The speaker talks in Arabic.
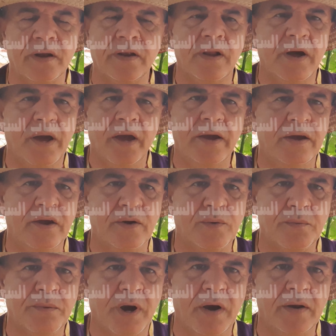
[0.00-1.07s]
الله
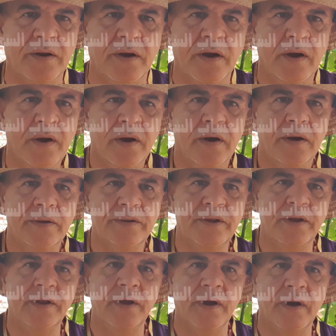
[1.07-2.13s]
يحييكم معانا
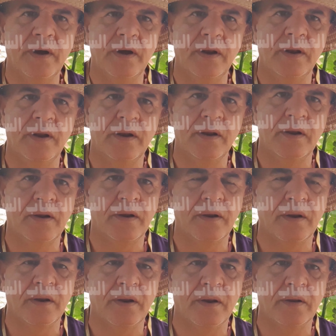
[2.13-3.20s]
الدنيا
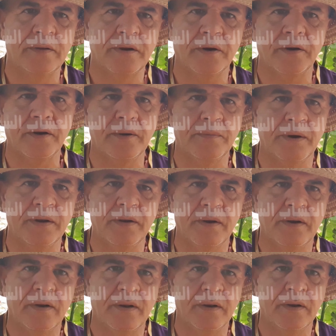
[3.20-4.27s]
تقريبا
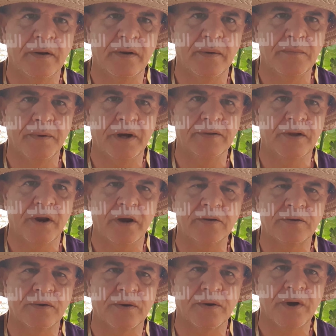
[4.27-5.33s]
بعد
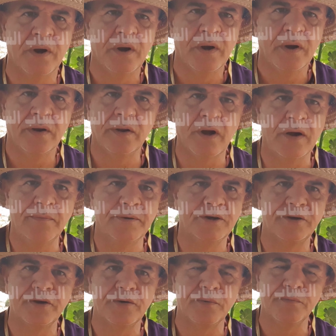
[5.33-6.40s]
العصر الله
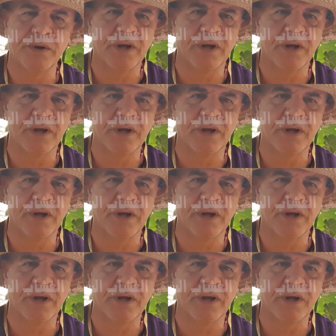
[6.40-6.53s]
يمسيكم